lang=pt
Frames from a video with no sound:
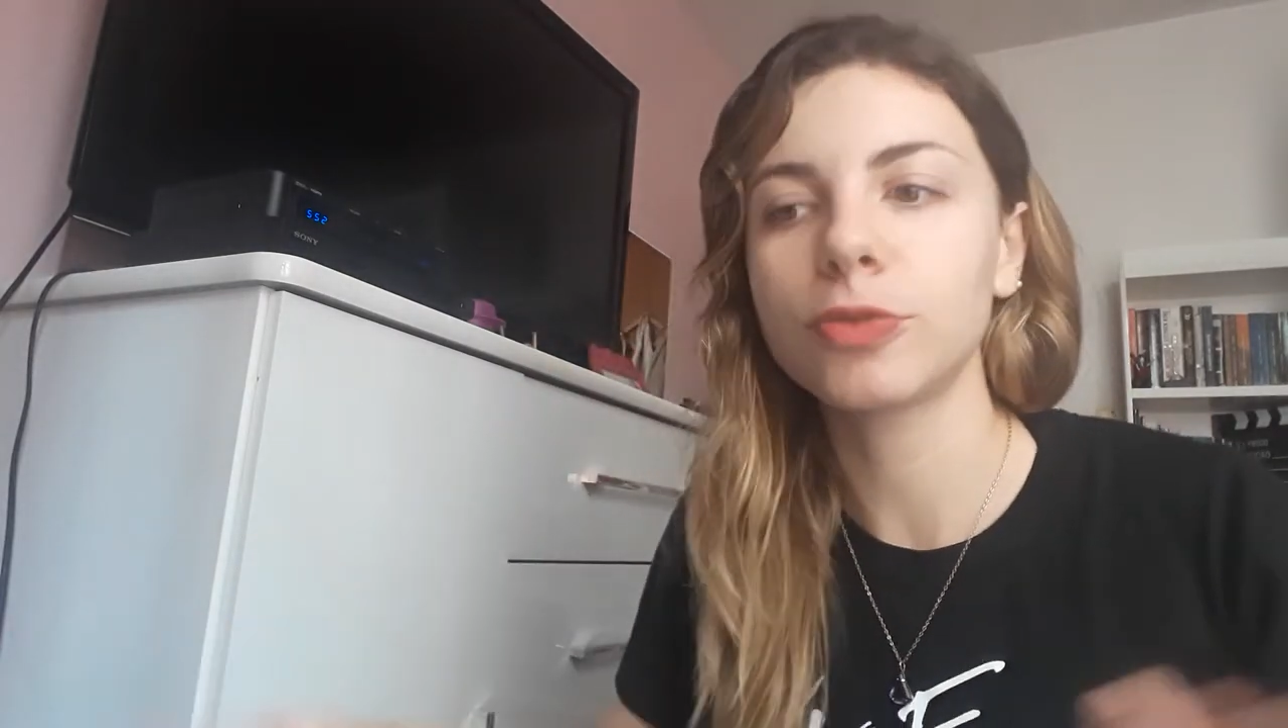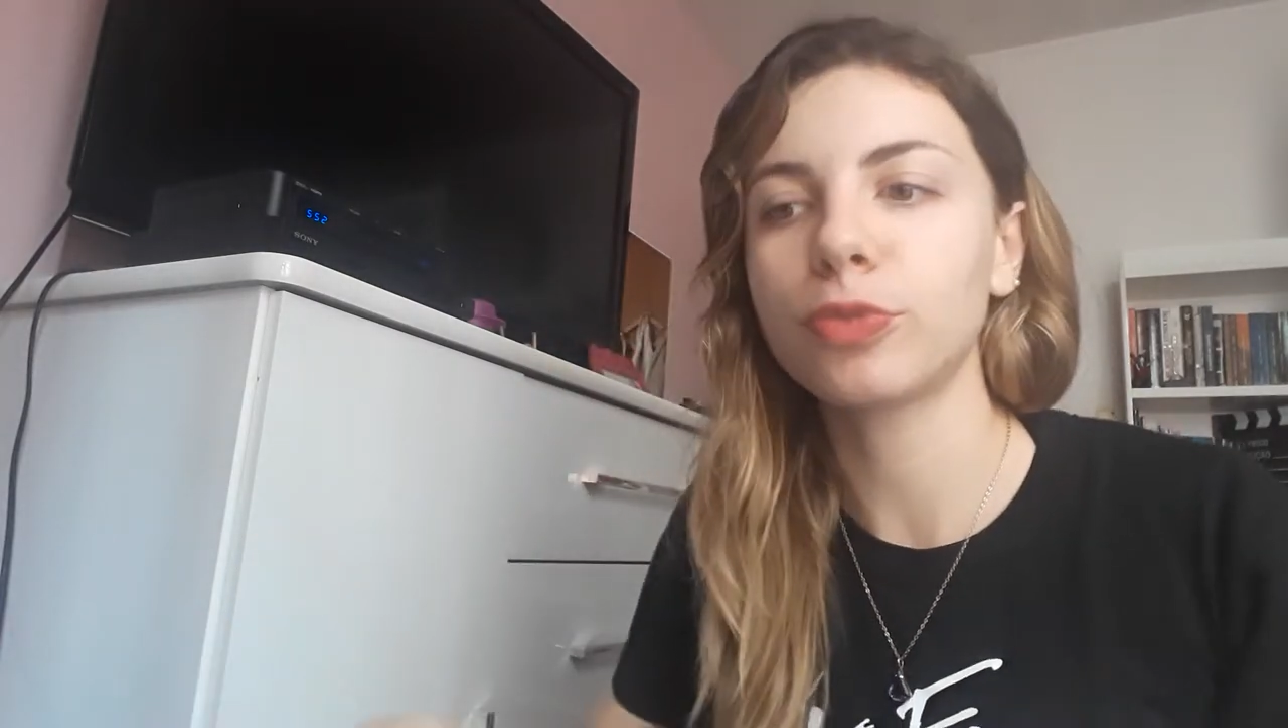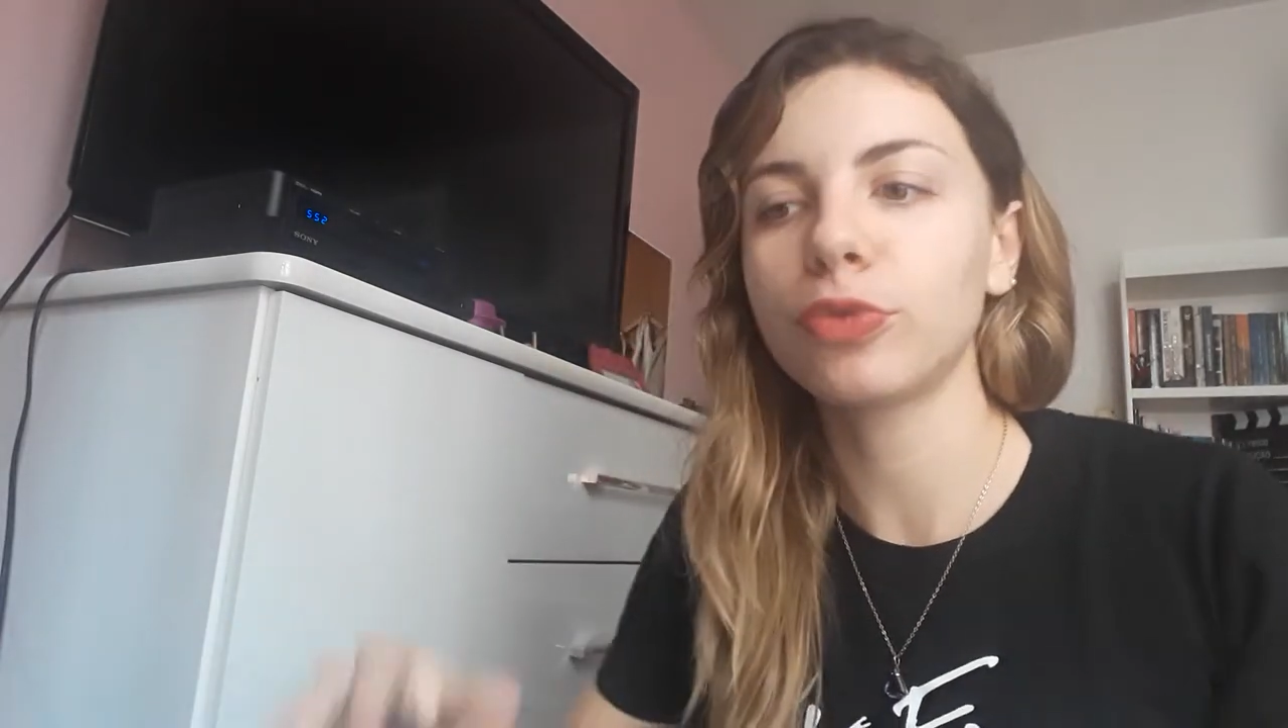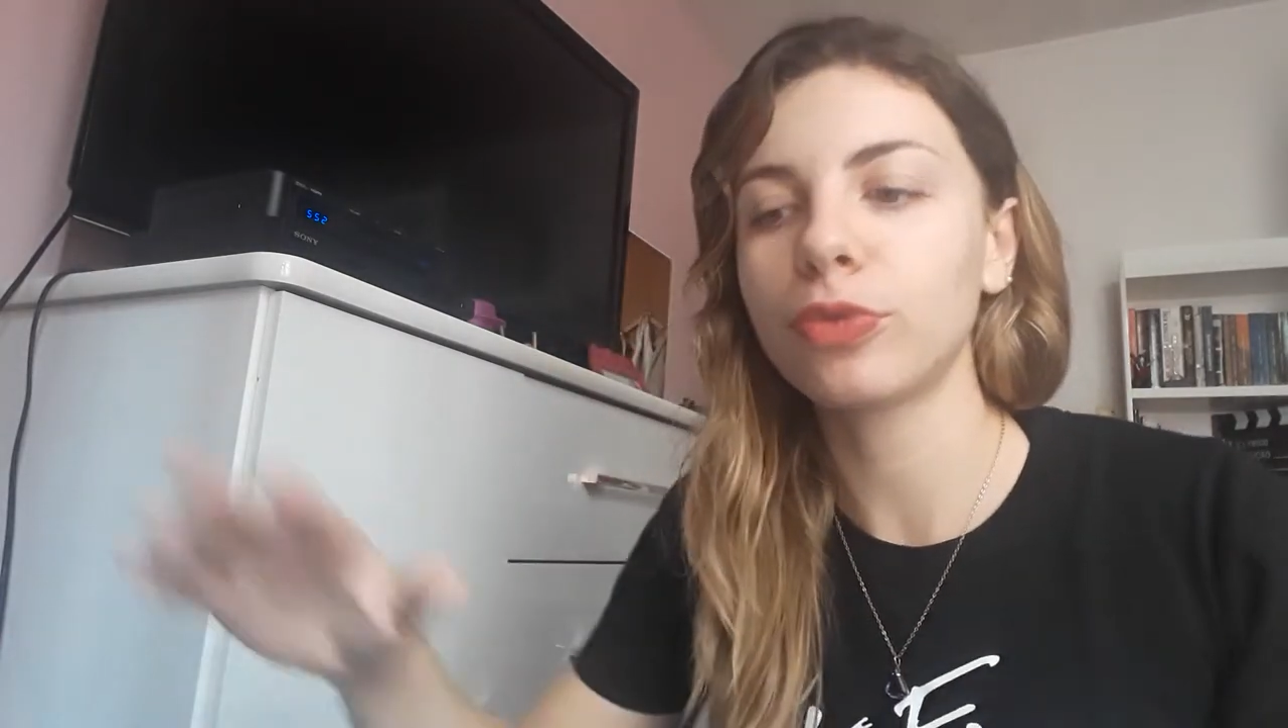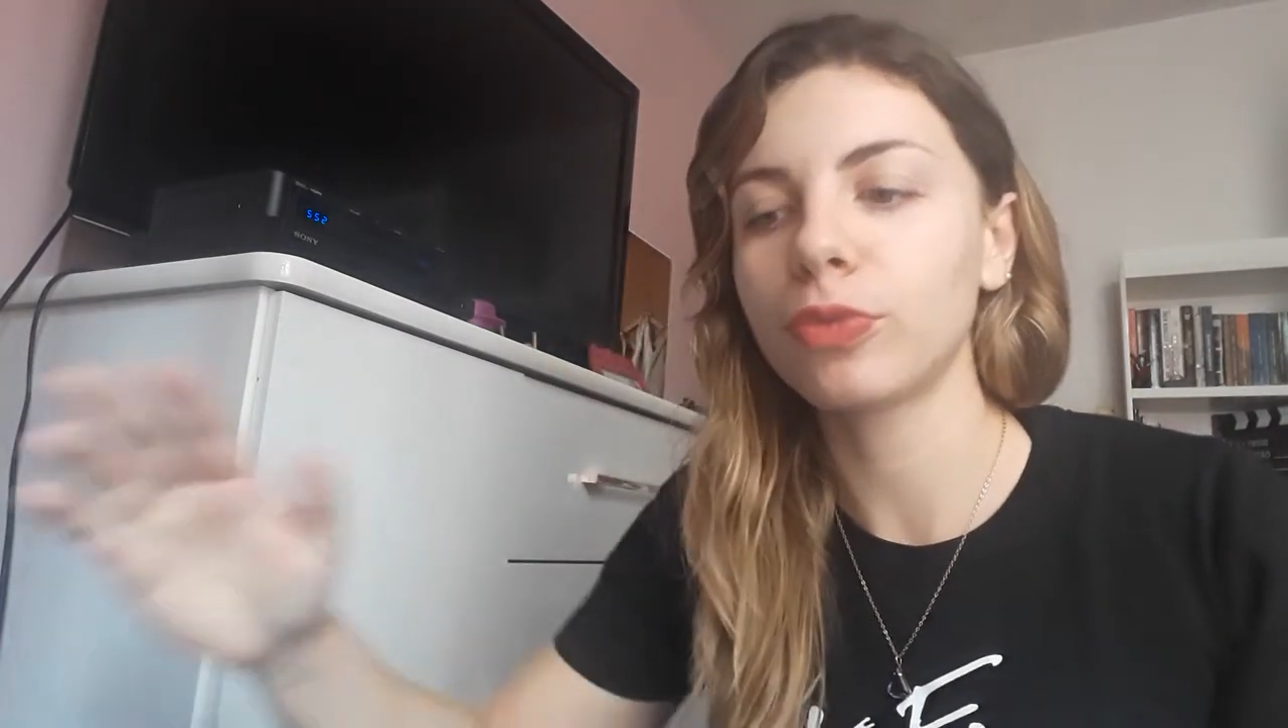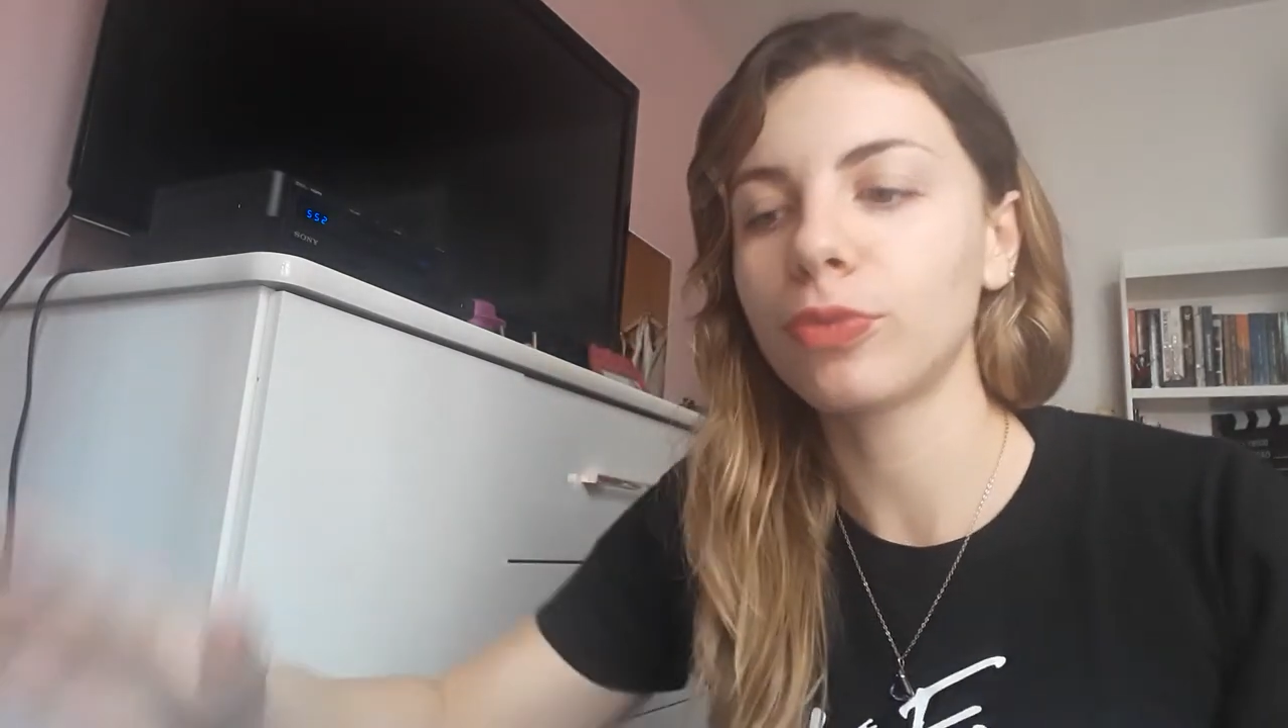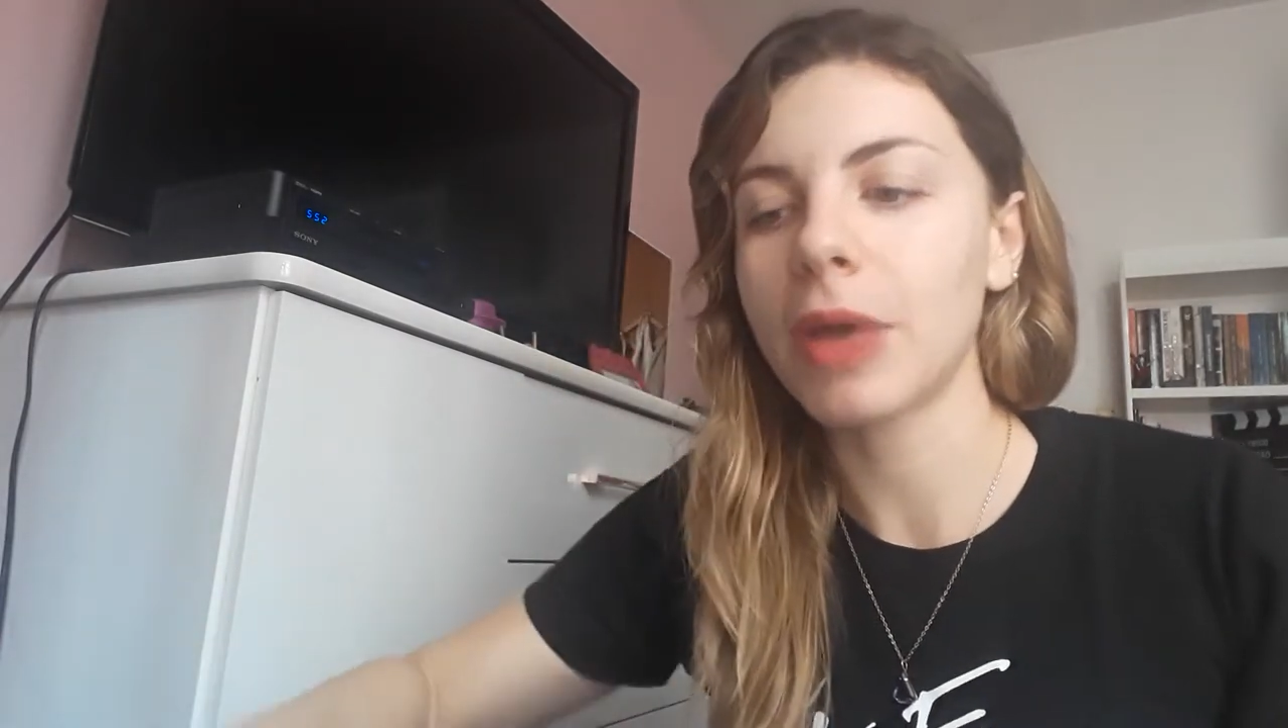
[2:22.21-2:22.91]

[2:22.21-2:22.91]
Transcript: tipo, um